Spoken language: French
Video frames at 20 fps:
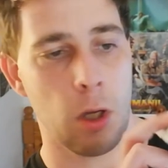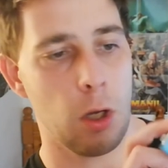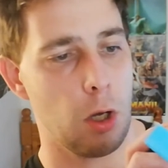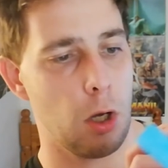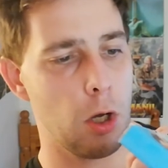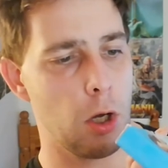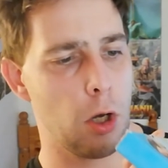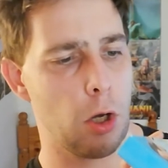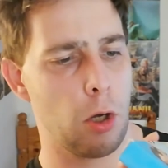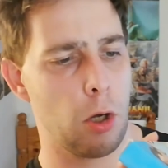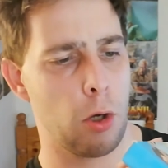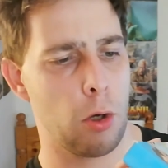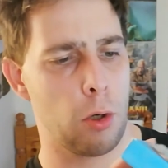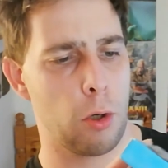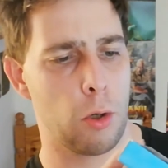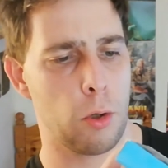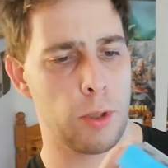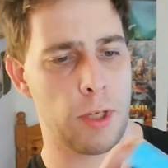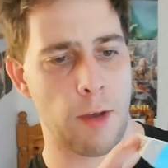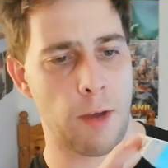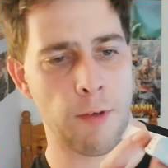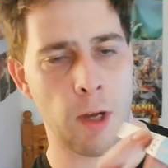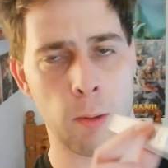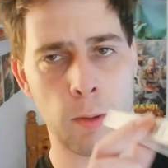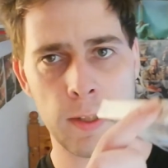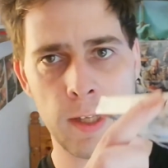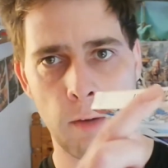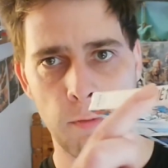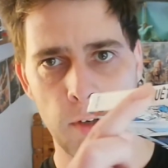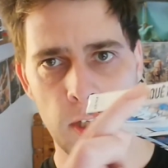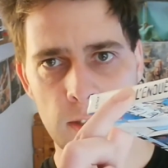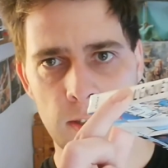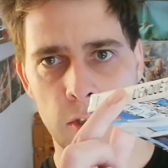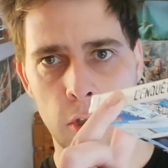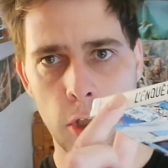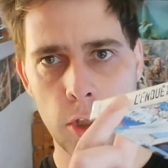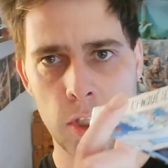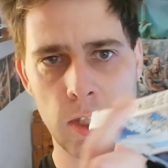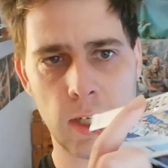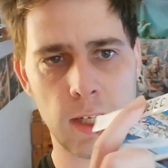Il y, avait un
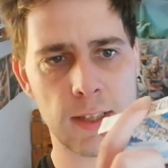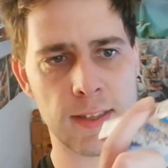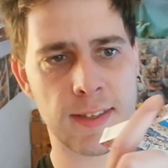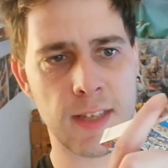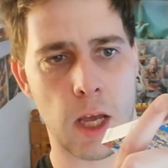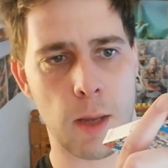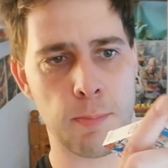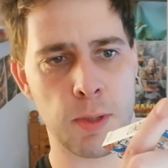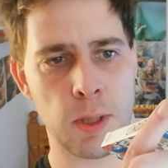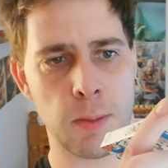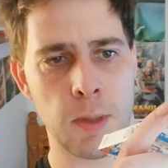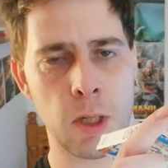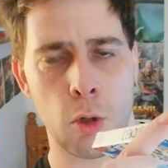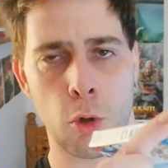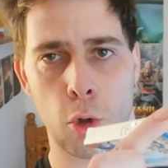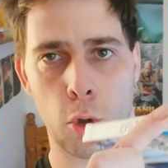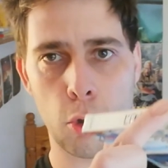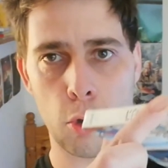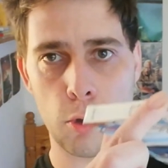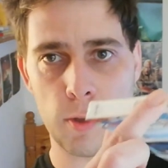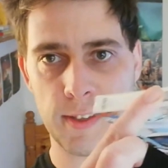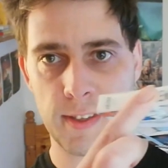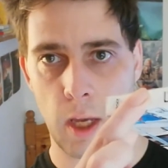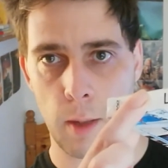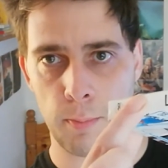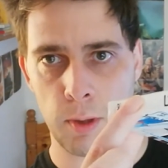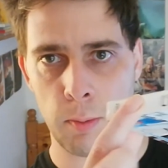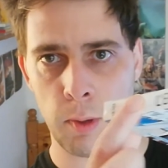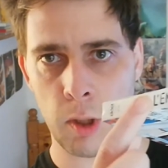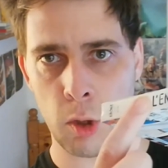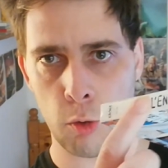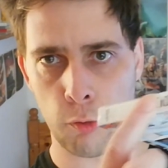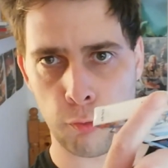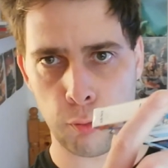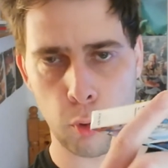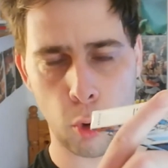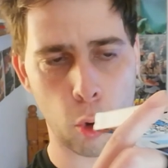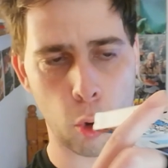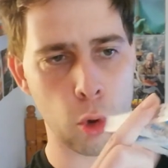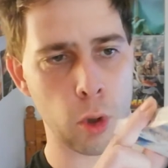scotch là, ça a abîmé le, ça a le
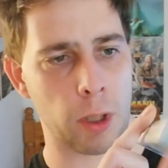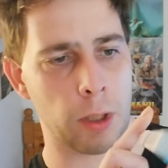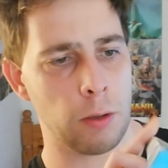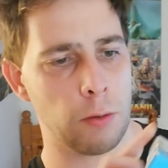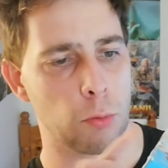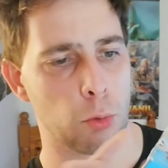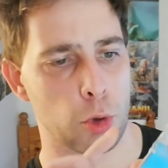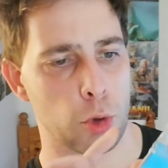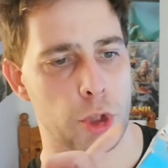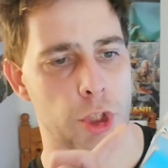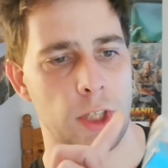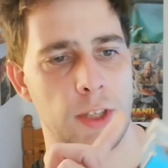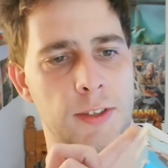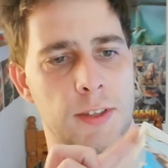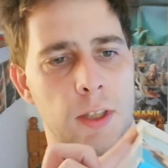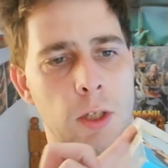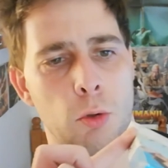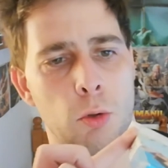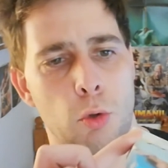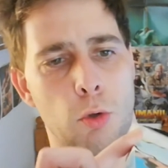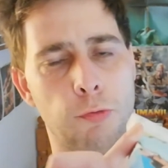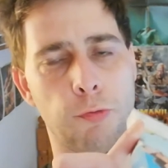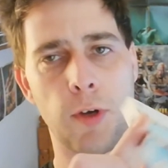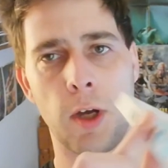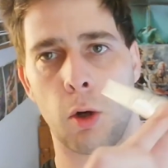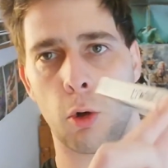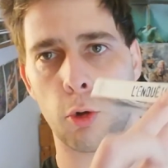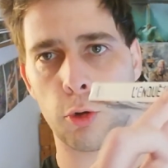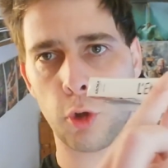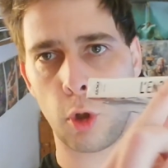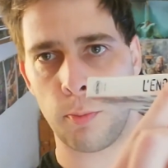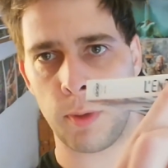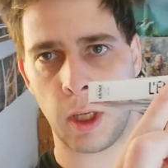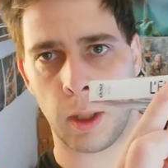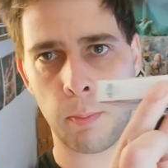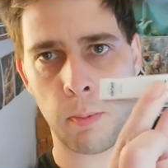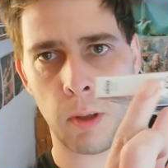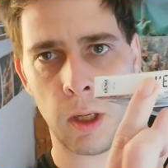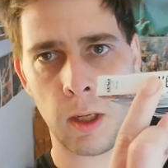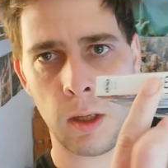fourreau là, donc j'ai essayé de le faire tant bien
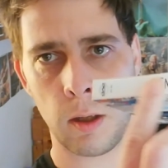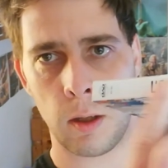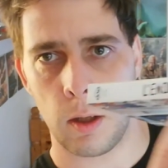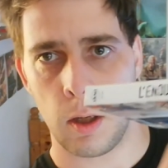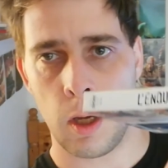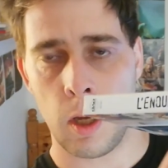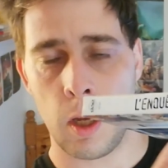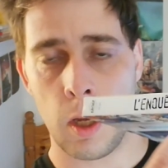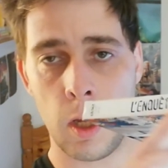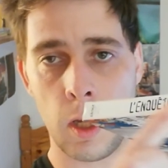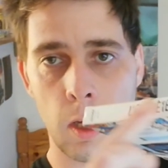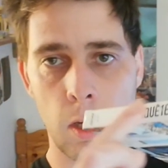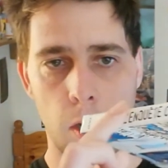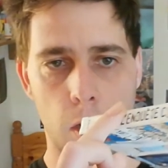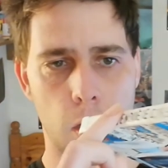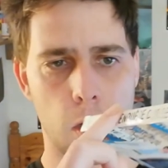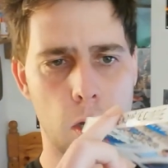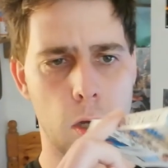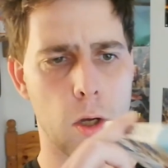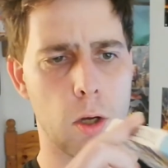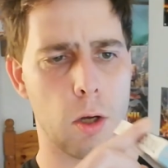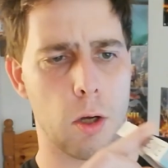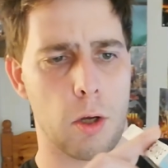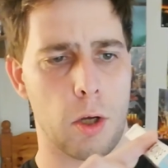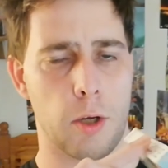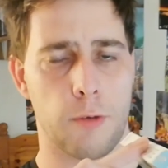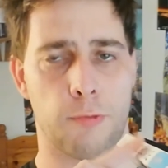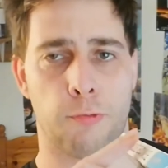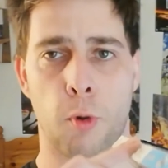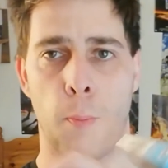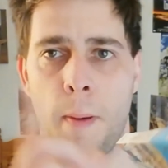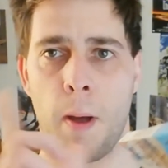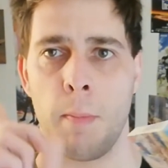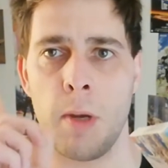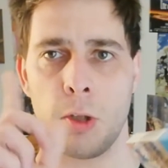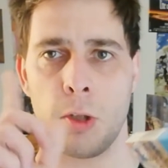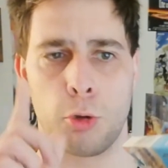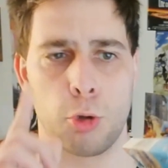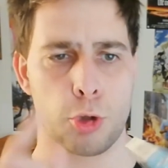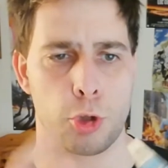que mal. Il ne faut pas
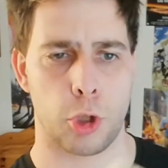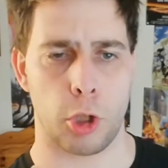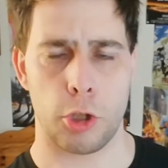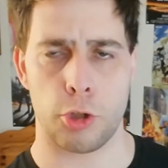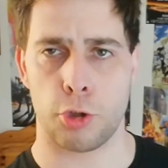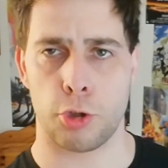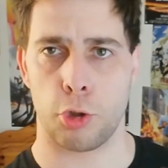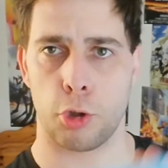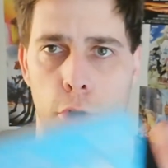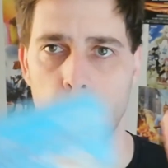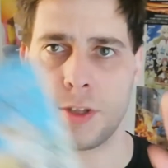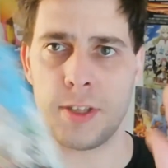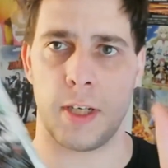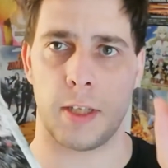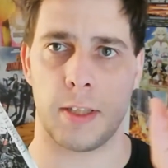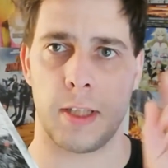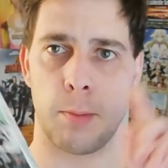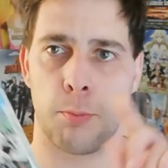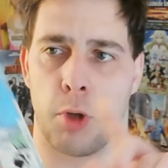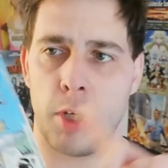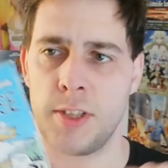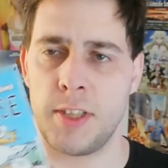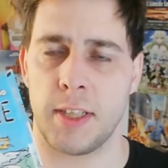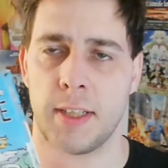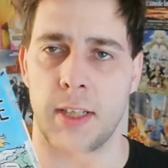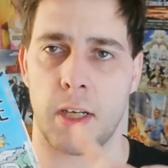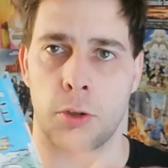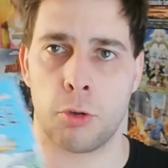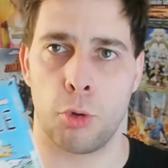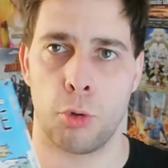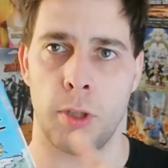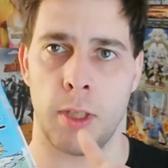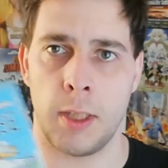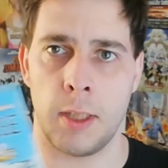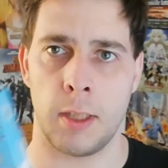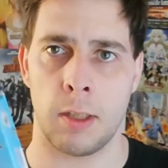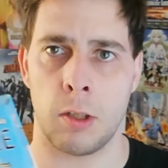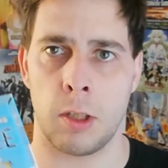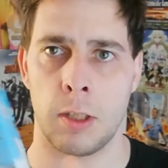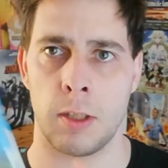mettre de scotch quand il y a des boîtiers
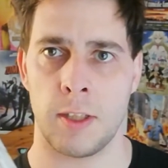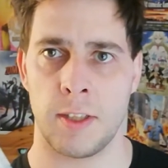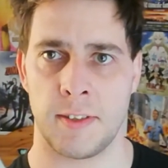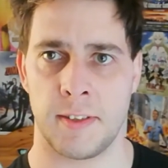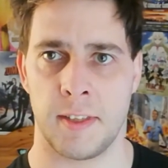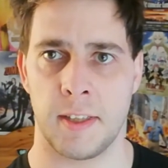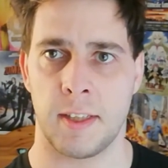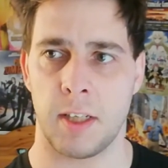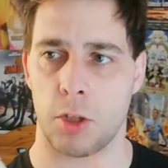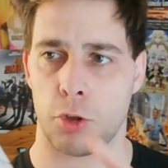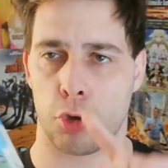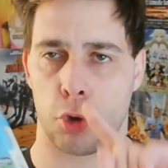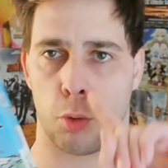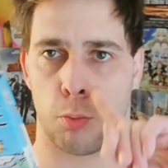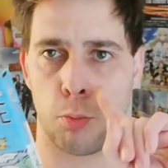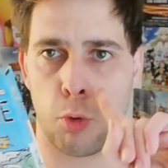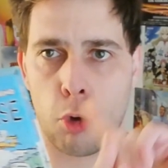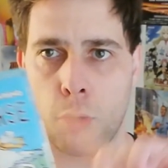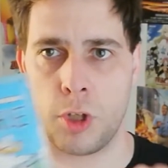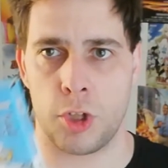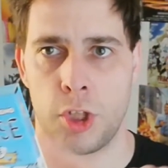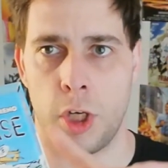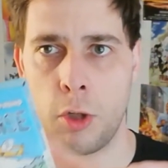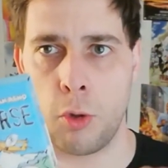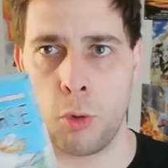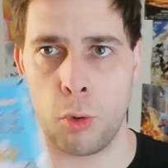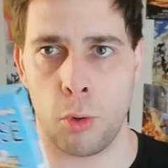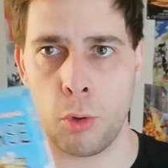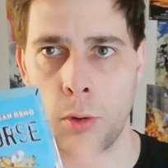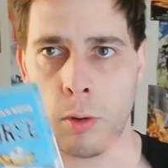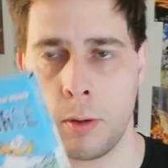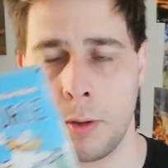cartonnés, hein, ils y cachent Bourgoin-Jailleux.